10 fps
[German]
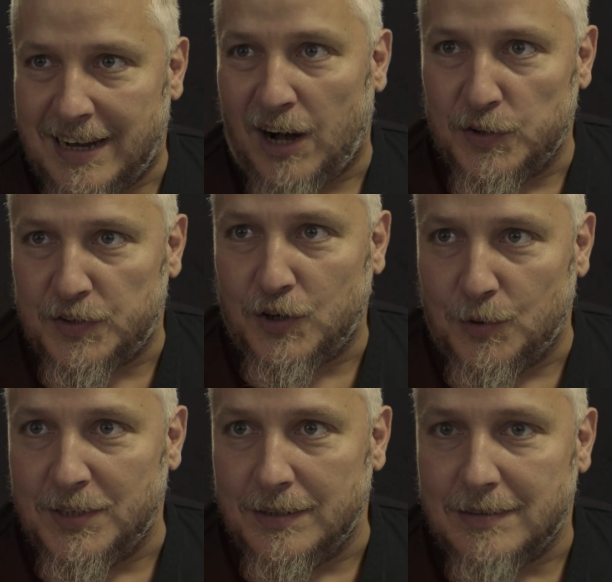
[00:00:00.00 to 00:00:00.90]
nach Hause
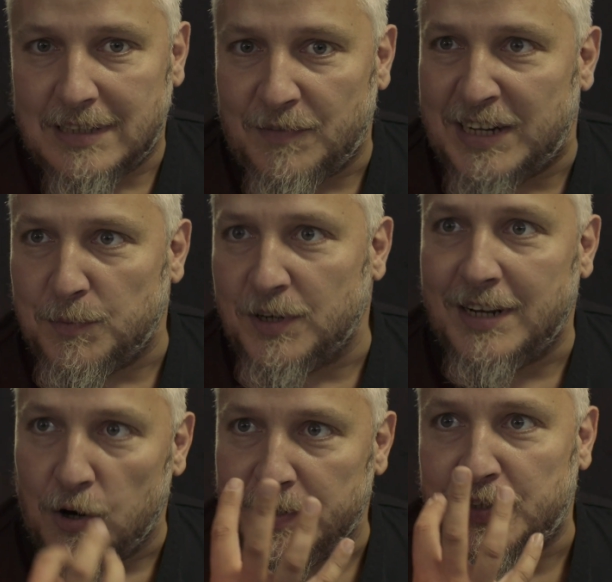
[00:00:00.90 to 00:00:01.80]
komme, mhm. dann weiß man
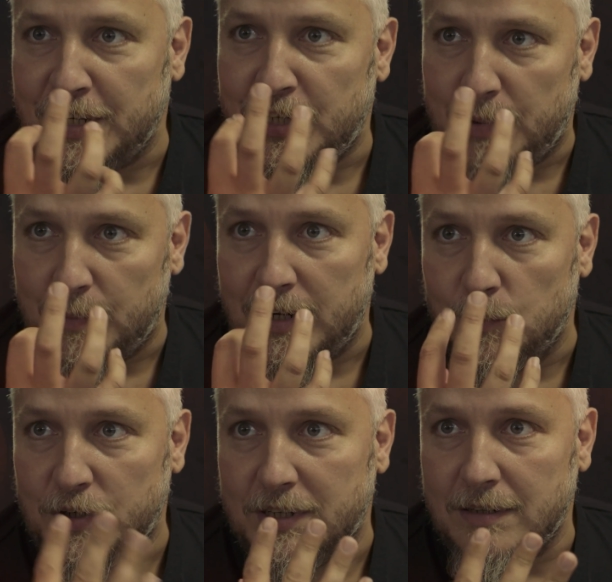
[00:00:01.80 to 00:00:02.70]
genau, wie es riecht bei meiner
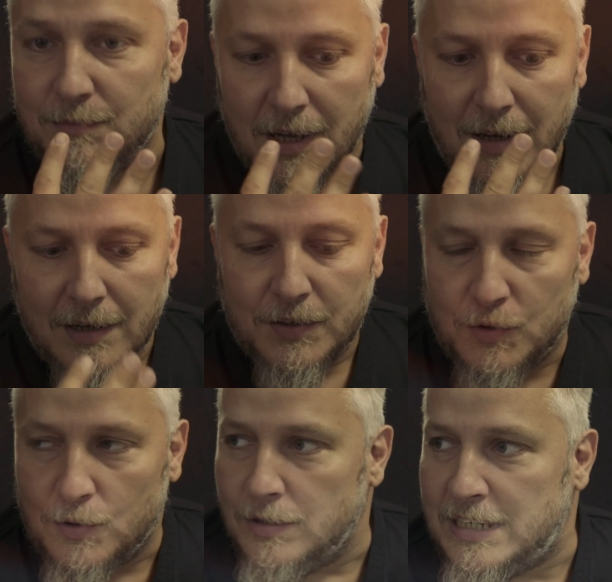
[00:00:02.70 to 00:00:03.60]
Mutter. Okay.
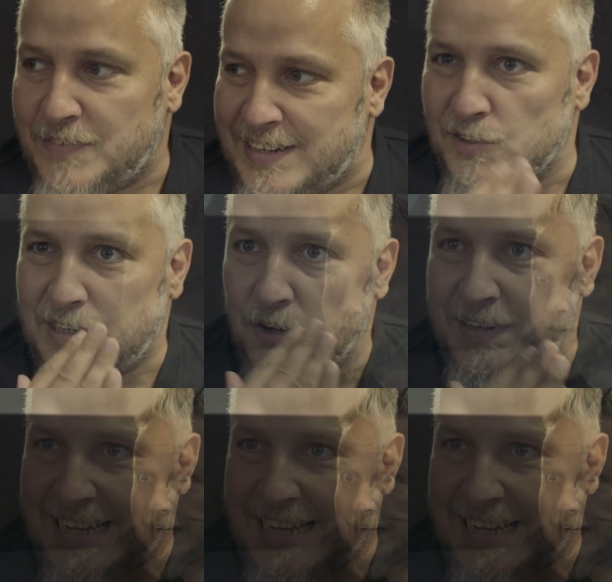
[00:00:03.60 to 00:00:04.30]
So, und ich weiß auch genau,